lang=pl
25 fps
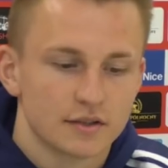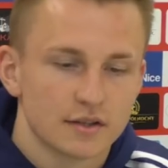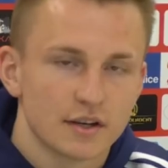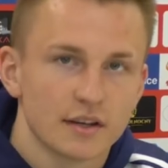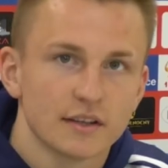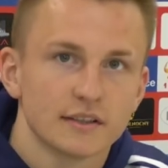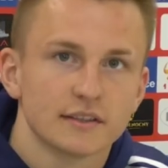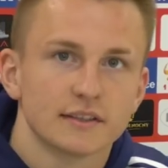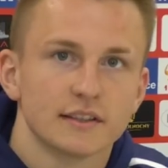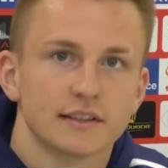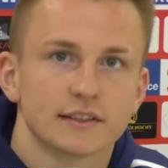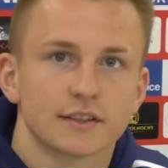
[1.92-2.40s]

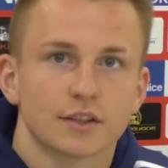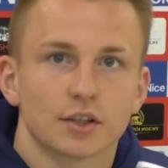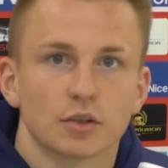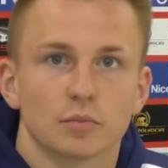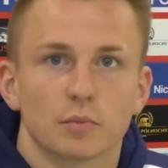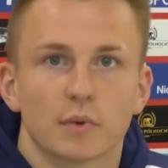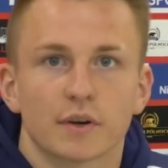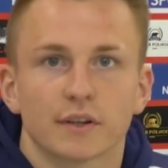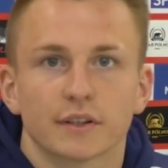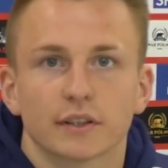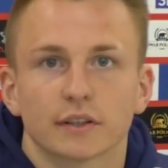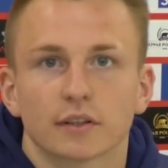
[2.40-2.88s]
Cześć, z tej
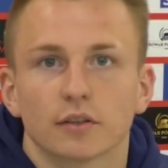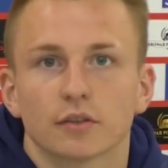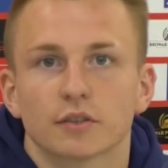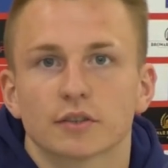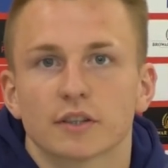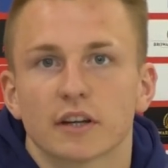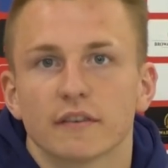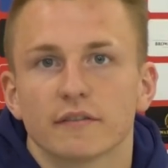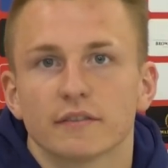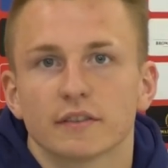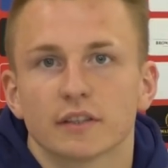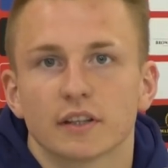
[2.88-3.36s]
strony Bartek
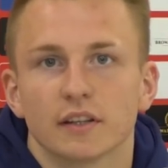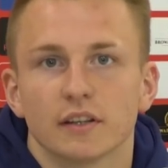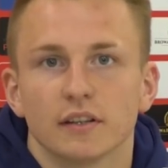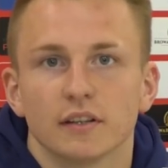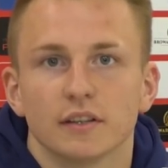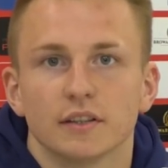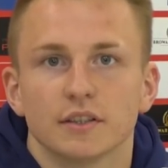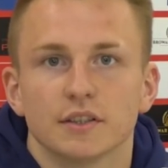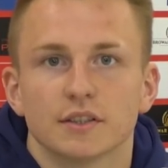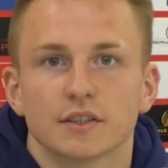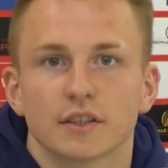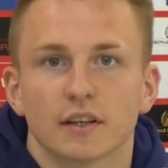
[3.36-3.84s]

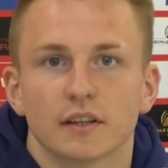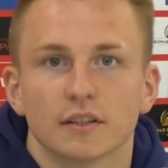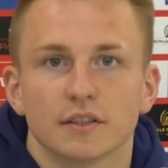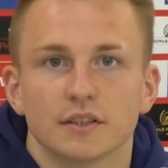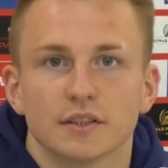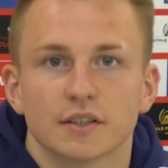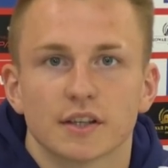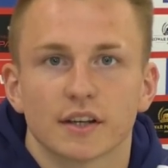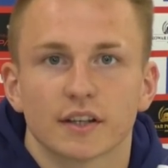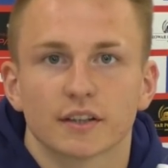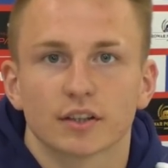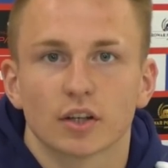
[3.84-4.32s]
Olszewski. Dzisiaj,
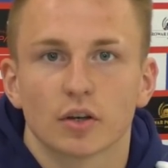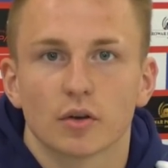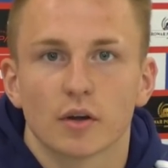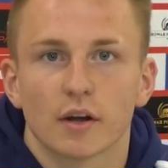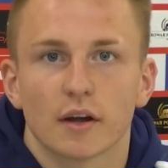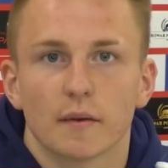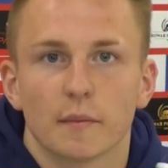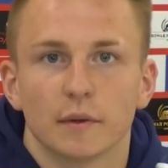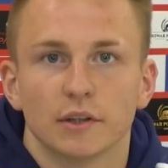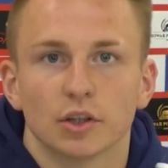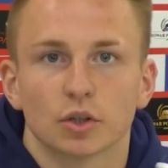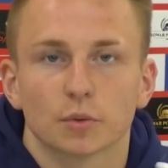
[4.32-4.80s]
dzisiaj to
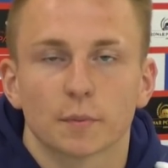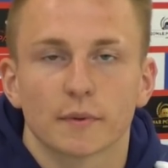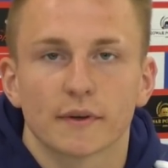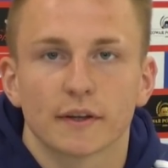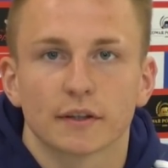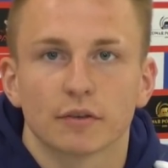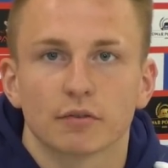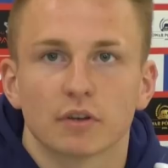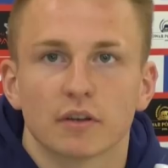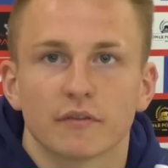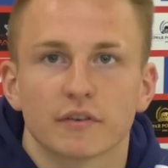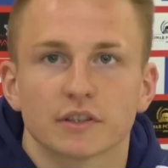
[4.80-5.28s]
ja będę
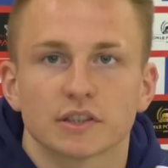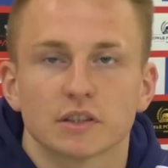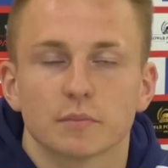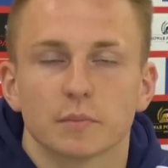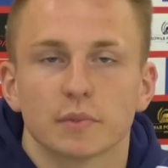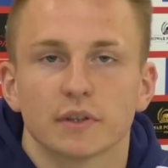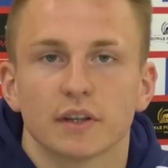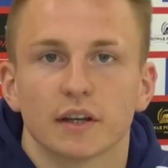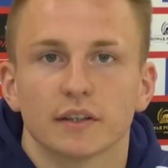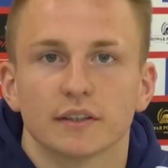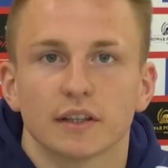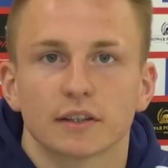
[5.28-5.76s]
odpowiadał na Wasze
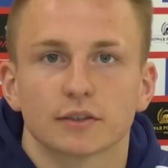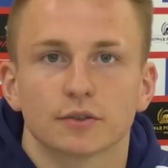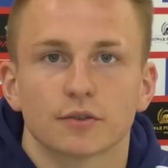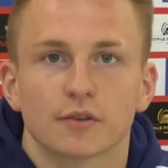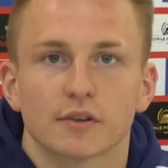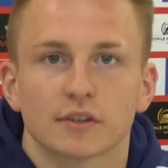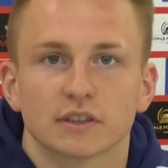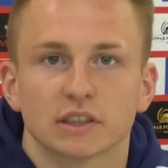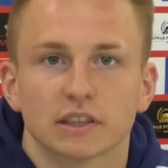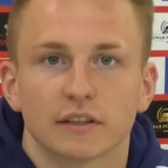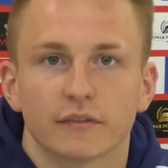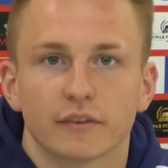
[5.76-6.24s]
pytania,
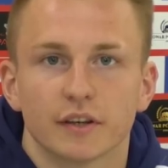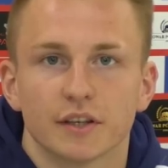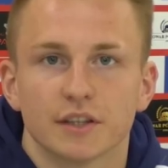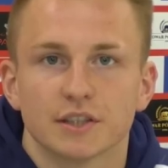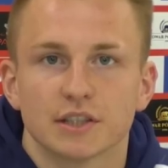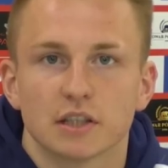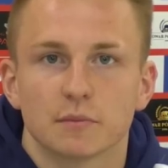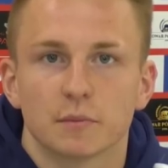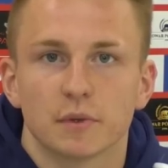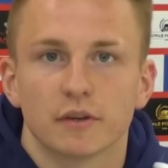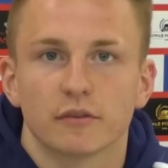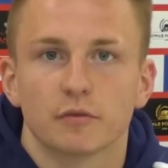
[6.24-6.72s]
które
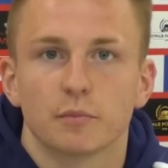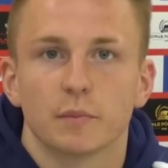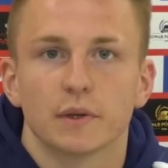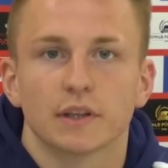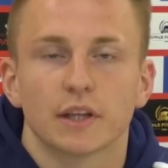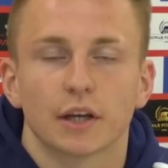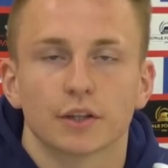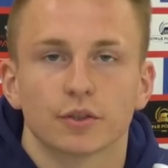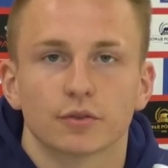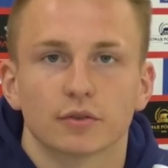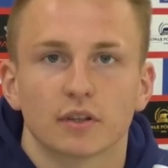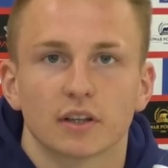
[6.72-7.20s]
zadawaliście mi w
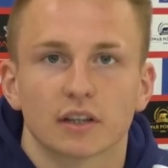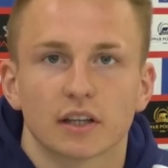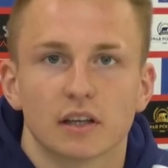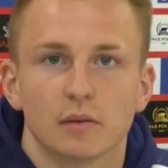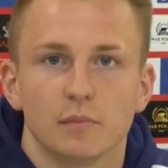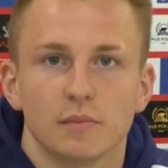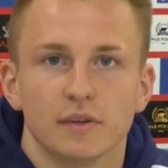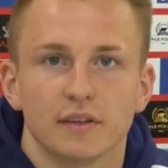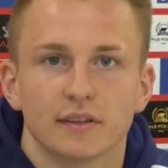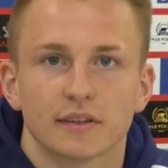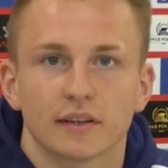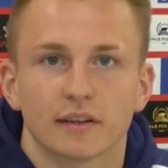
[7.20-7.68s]
pytaniu dla
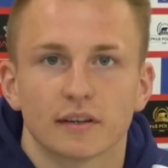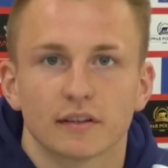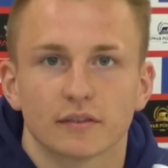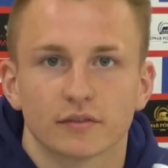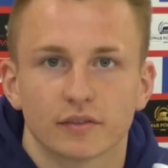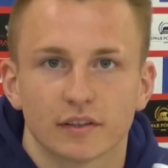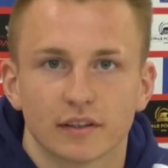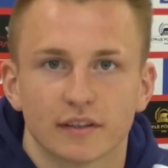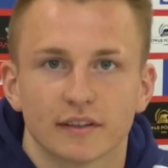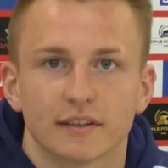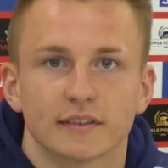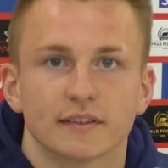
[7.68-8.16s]
kibica,
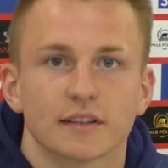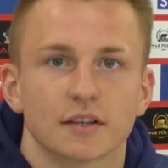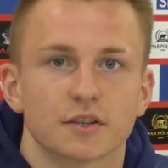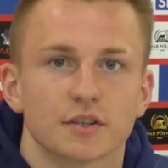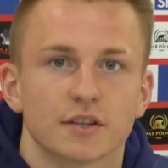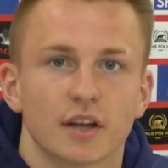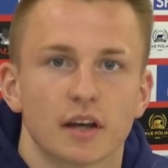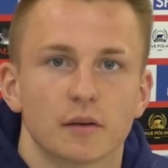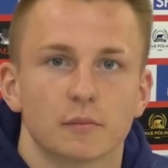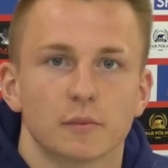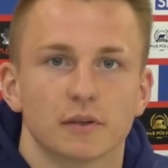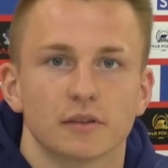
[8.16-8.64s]
więc
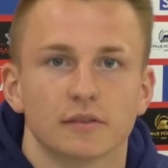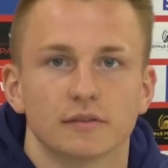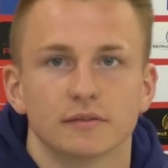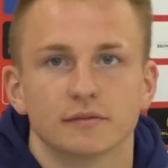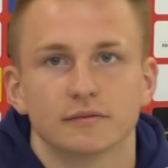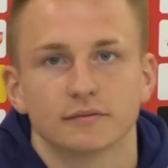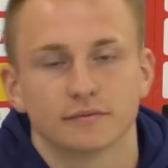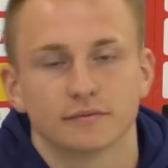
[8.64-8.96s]
zaczynajmy.